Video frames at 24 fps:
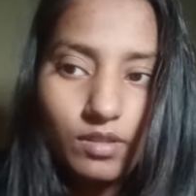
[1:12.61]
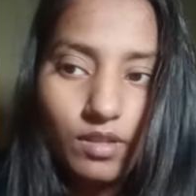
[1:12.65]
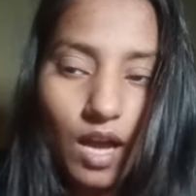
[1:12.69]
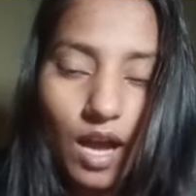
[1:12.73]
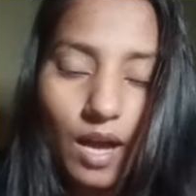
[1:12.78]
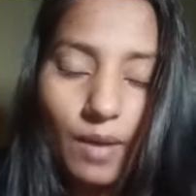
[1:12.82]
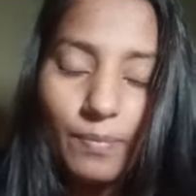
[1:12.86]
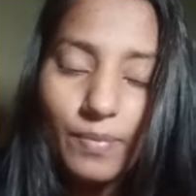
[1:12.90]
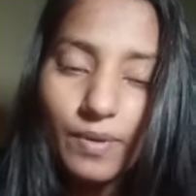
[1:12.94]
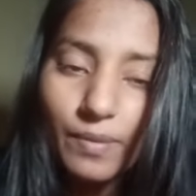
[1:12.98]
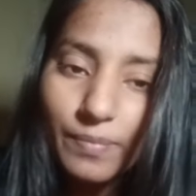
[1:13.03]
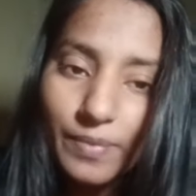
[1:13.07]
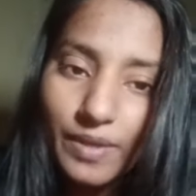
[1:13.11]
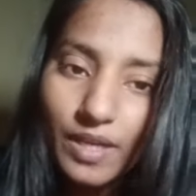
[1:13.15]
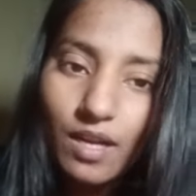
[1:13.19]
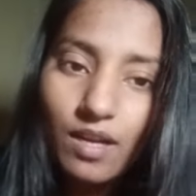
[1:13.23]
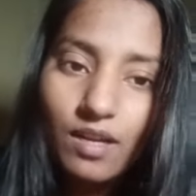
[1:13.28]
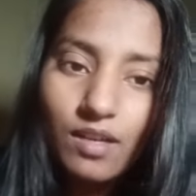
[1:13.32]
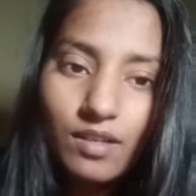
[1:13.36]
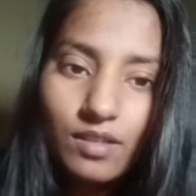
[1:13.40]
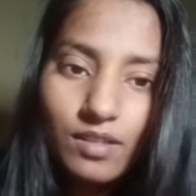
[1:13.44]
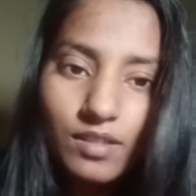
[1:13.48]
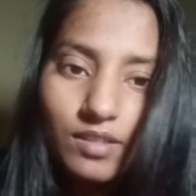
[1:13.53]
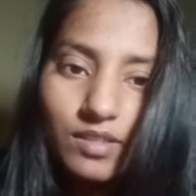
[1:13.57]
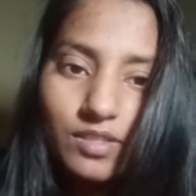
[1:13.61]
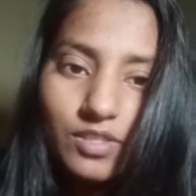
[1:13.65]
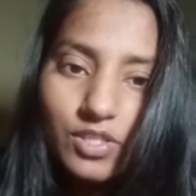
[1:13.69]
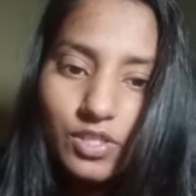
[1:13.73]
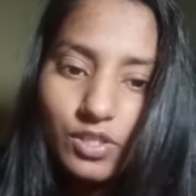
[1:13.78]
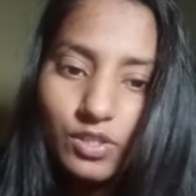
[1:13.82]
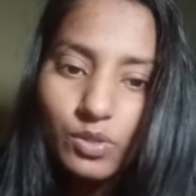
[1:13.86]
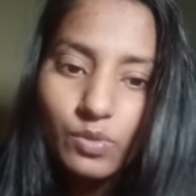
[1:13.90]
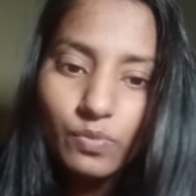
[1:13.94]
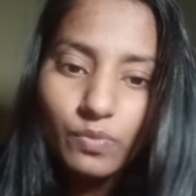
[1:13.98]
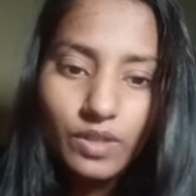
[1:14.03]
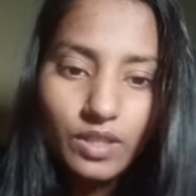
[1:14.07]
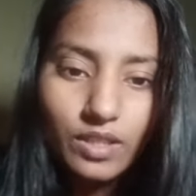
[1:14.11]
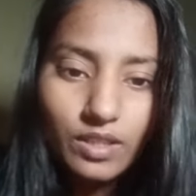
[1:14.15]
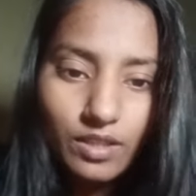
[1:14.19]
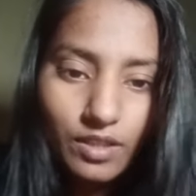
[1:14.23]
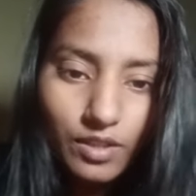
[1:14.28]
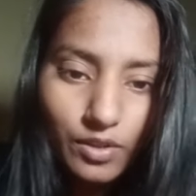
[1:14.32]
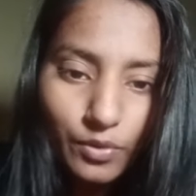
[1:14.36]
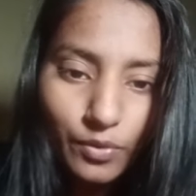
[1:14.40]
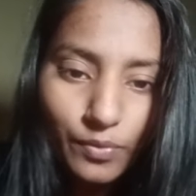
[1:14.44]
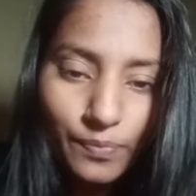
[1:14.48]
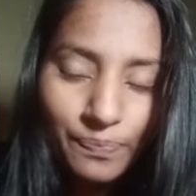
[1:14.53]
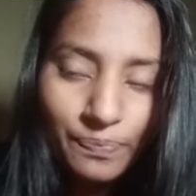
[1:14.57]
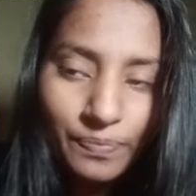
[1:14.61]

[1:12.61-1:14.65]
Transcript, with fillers: आप अपना जस्ट वर्क करो